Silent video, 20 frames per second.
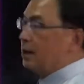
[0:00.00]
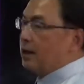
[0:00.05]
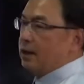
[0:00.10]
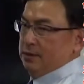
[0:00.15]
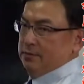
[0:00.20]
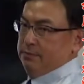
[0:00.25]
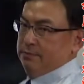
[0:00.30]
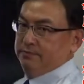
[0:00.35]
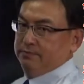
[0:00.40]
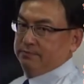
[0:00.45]
一
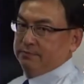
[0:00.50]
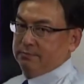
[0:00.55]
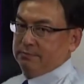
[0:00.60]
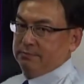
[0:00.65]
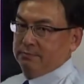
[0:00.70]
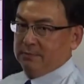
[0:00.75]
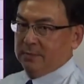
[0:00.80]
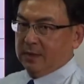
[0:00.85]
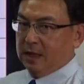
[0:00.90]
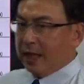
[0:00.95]
个。
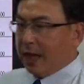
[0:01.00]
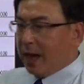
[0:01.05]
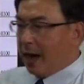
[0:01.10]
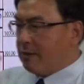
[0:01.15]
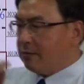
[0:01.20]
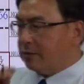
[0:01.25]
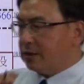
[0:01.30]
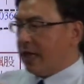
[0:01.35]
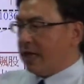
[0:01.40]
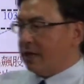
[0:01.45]

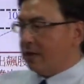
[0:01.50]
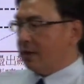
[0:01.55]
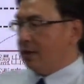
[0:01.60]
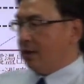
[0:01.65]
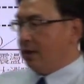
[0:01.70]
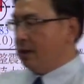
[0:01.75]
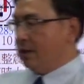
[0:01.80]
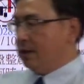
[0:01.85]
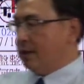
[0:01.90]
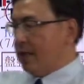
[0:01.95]
高档
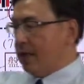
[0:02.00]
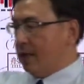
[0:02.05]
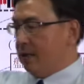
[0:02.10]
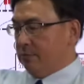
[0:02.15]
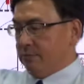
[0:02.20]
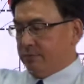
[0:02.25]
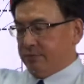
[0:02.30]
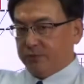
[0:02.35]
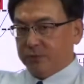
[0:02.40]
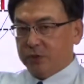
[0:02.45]
的一个怎
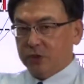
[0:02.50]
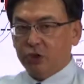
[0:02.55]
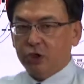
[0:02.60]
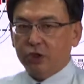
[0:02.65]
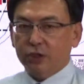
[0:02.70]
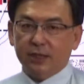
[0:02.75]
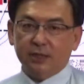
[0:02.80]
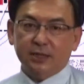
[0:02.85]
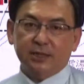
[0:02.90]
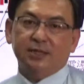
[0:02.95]
样
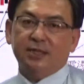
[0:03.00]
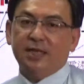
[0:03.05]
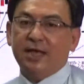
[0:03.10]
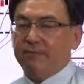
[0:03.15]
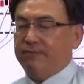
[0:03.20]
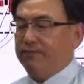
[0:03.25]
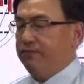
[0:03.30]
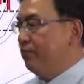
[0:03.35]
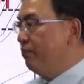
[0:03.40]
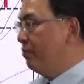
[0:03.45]
区间震
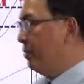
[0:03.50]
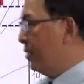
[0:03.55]
荡，